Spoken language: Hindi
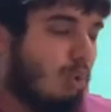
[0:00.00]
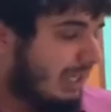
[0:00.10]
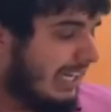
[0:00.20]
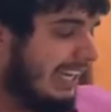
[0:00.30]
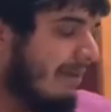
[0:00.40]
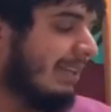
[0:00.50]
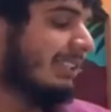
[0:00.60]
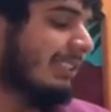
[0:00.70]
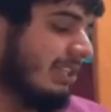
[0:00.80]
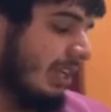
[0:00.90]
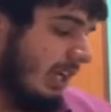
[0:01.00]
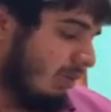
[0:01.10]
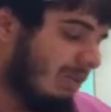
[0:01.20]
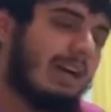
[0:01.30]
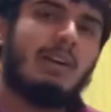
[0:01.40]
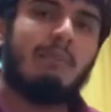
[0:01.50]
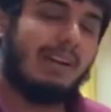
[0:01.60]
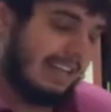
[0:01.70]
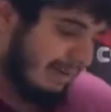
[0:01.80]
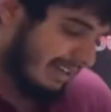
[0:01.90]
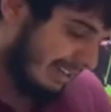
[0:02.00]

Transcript: उनके लिए ये मैं सजेस्ट नहीं करूंगा बट ये भी